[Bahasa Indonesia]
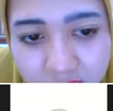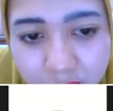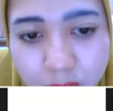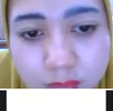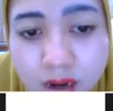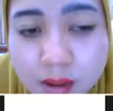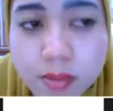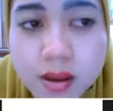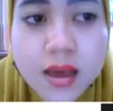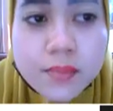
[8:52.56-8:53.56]
dari
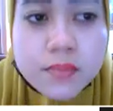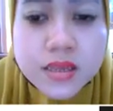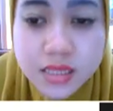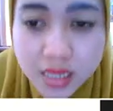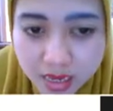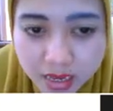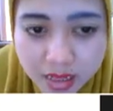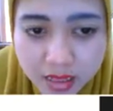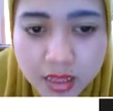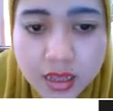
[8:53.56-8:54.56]
beberapa lapis
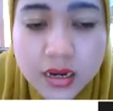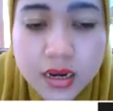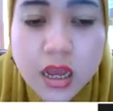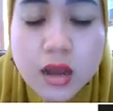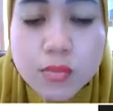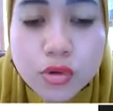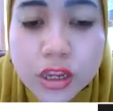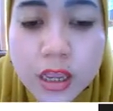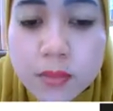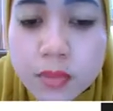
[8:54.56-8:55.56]
sel. Nah,
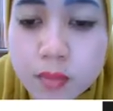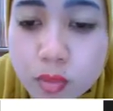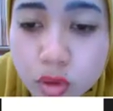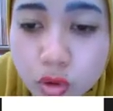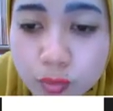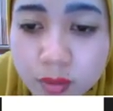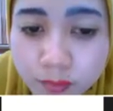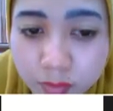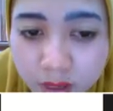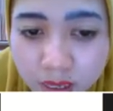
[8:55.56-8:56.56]
kemudian berbentuk
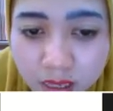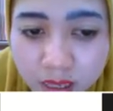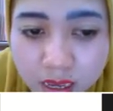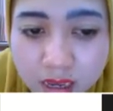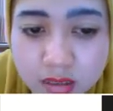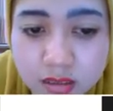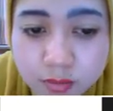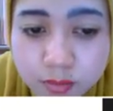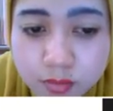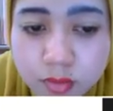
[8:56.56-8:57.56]
pipi ya.
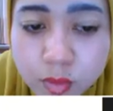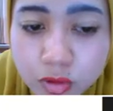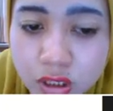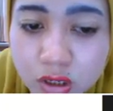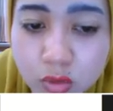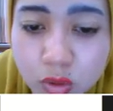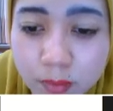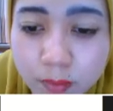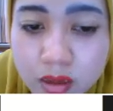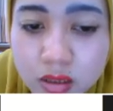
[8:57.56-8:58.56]
Berfungsi untuk
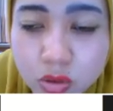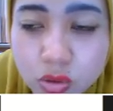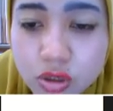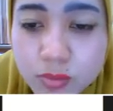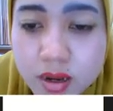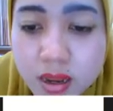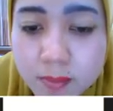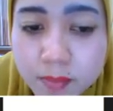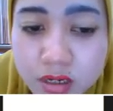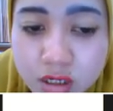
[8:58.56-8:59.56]
apa? Untuk
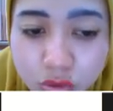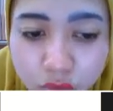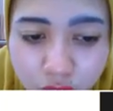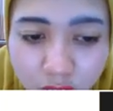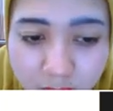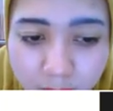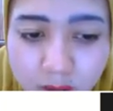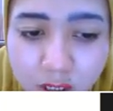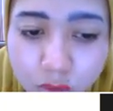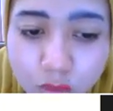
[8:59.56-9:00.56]
sebagai pelindung ya.
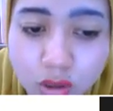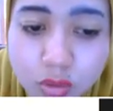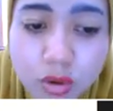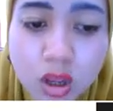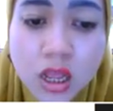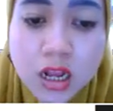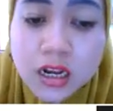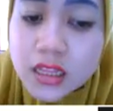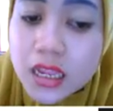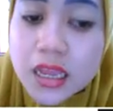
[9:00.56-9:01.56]
Pelindung itu
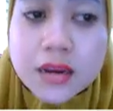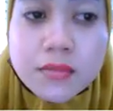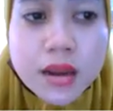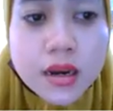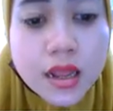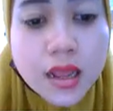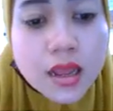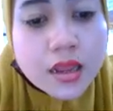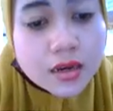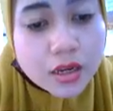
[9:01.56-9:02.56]
letaknya di mana?